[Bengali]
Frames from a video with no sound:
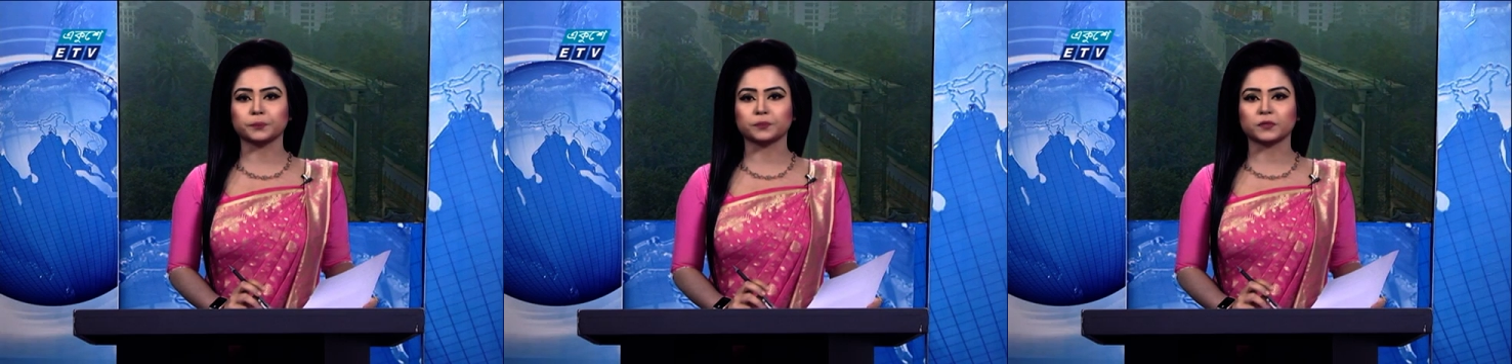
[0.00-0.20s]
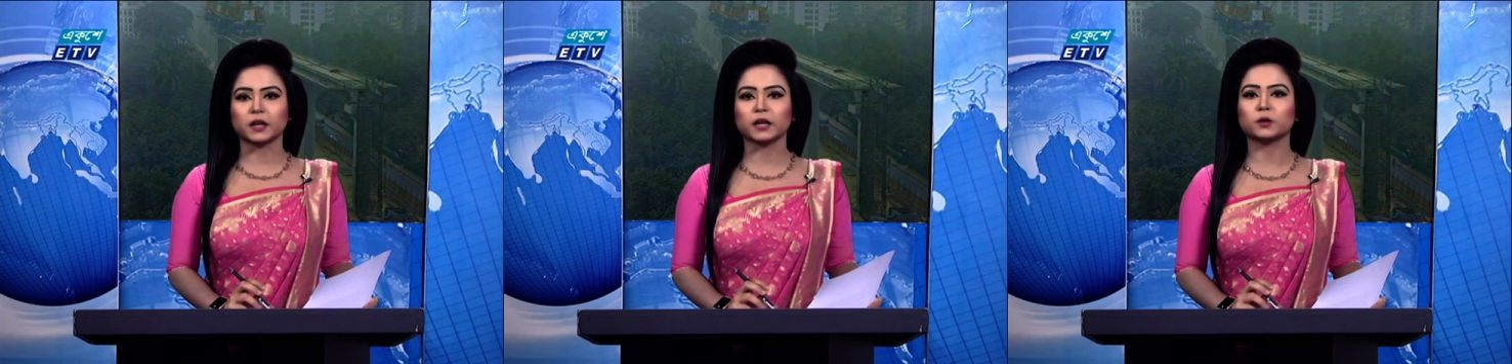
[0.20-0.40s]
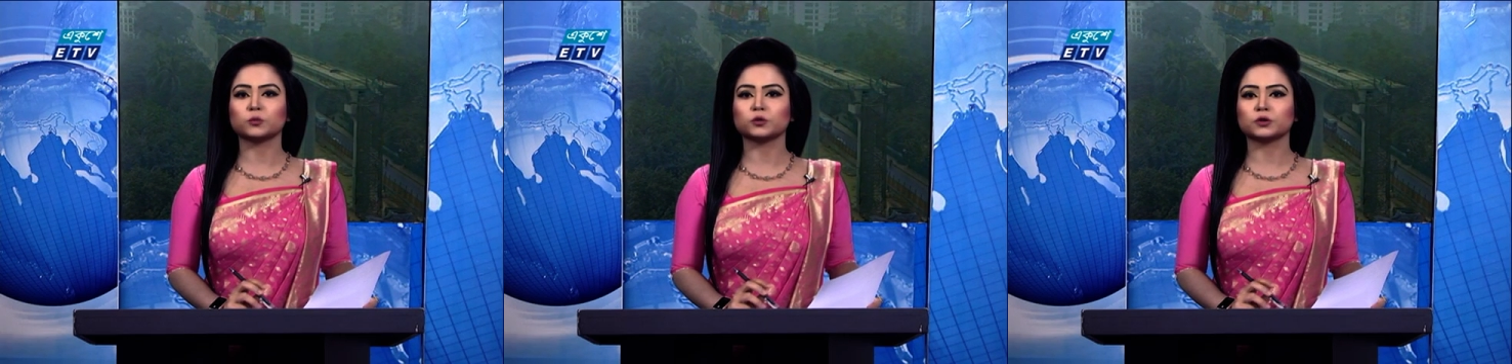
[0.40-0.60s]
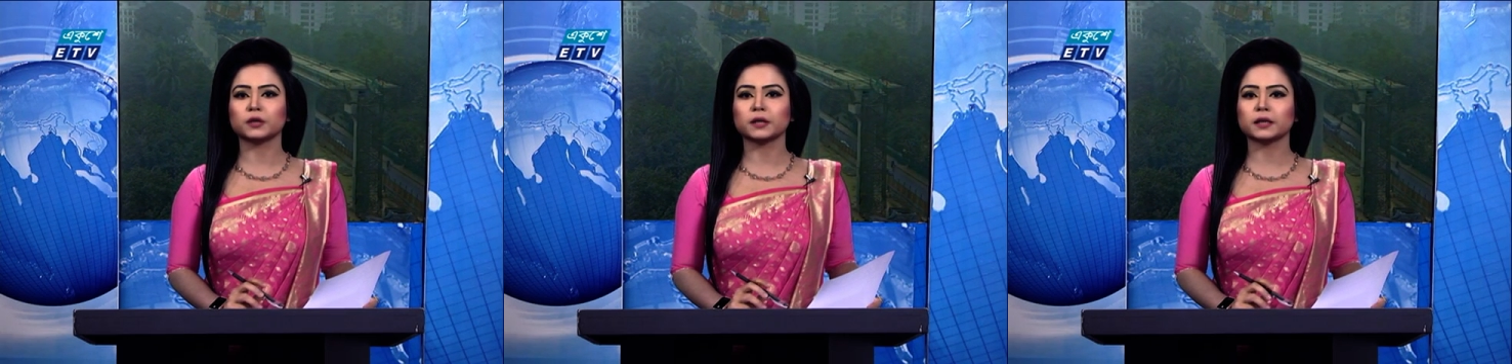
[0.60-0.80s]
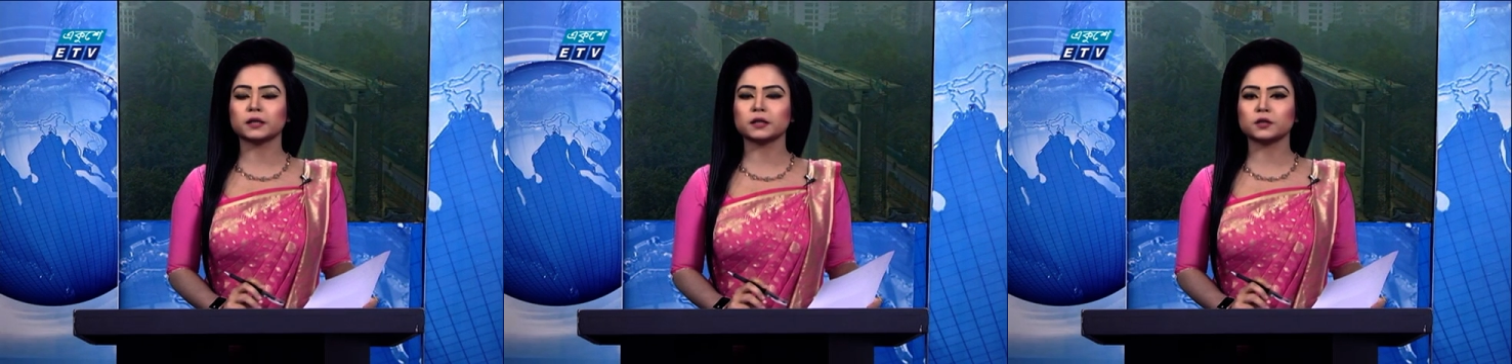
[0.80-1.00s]
এর মধ্যে
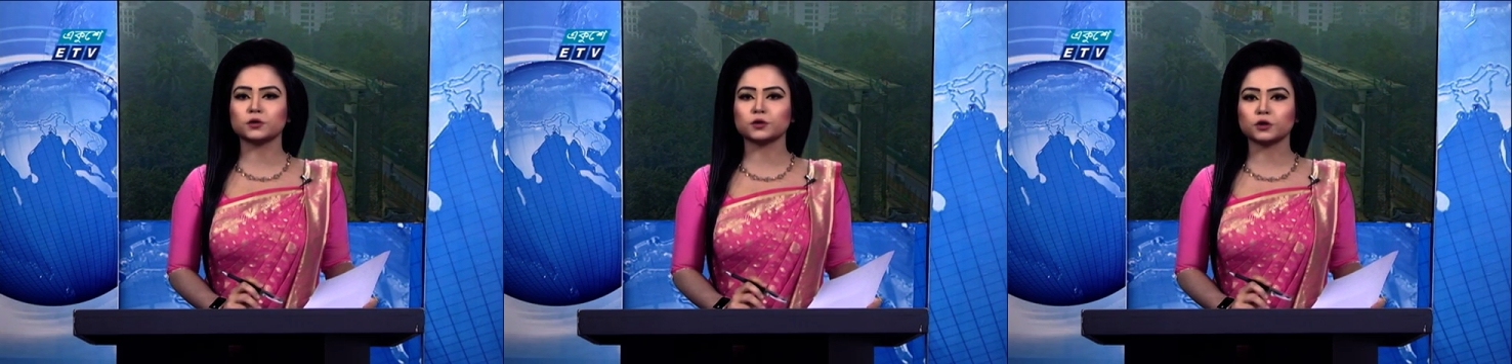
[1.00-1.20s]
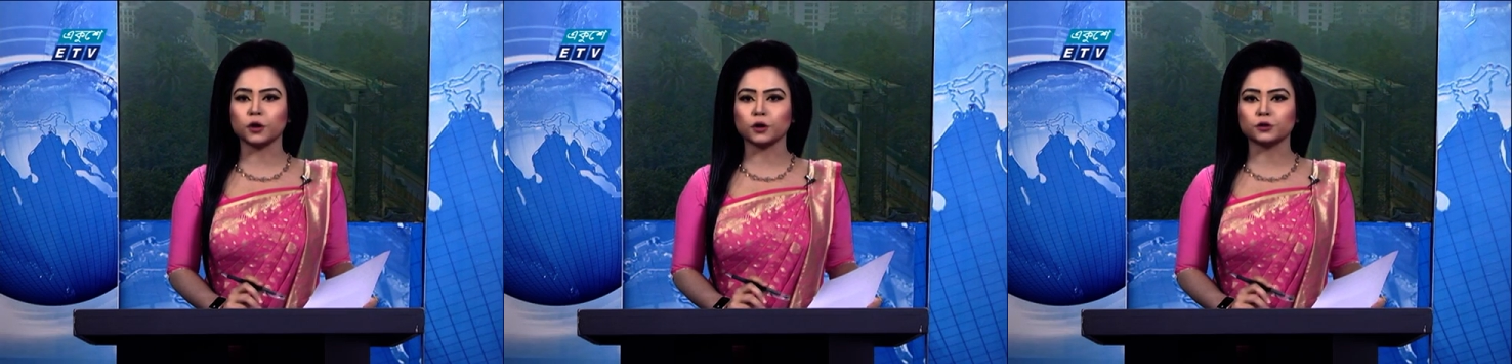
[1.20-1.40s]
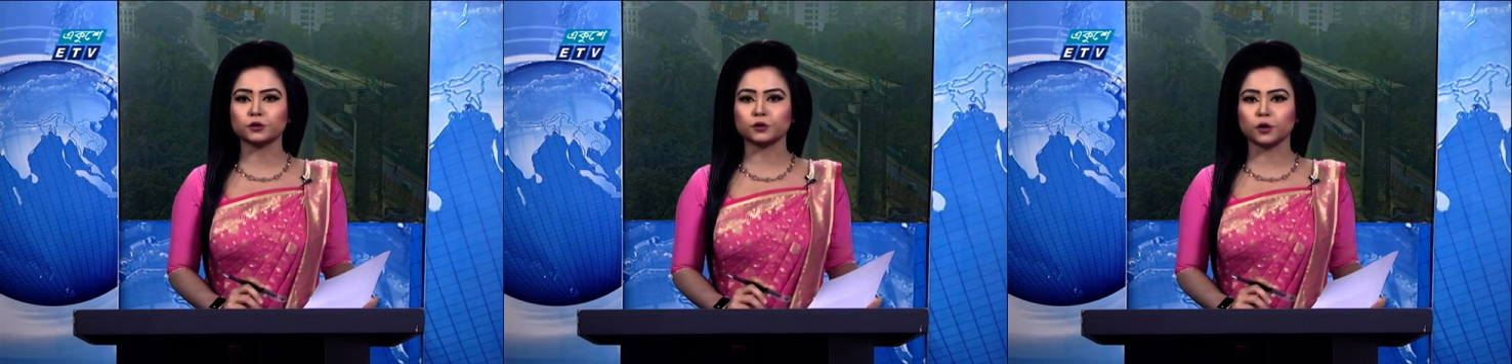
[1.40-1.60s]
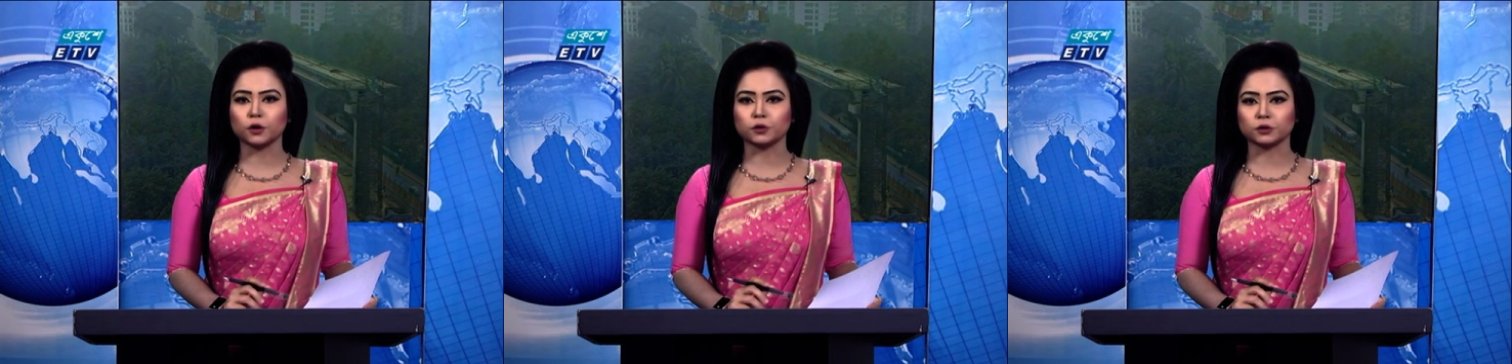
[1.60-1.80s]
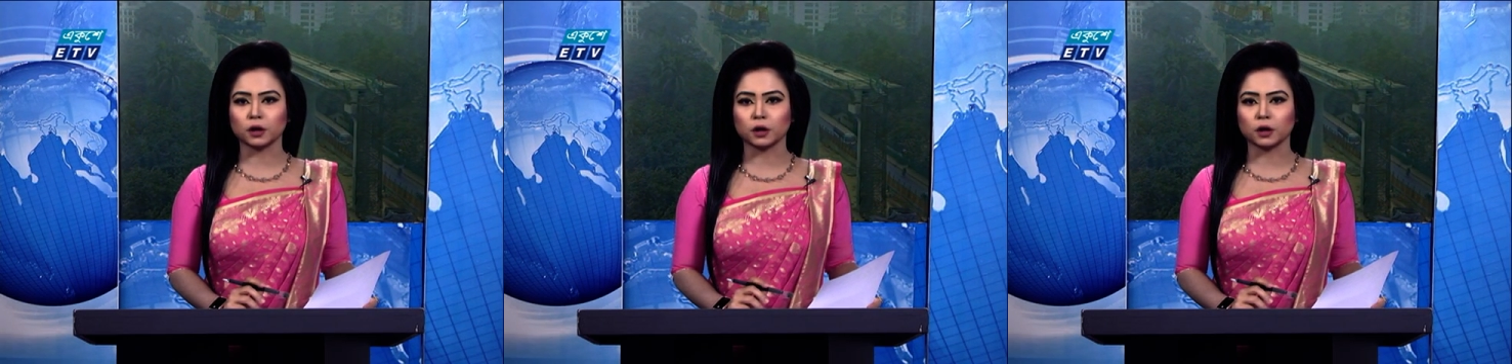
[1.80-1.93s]
কিছু সহিংস ঘটনা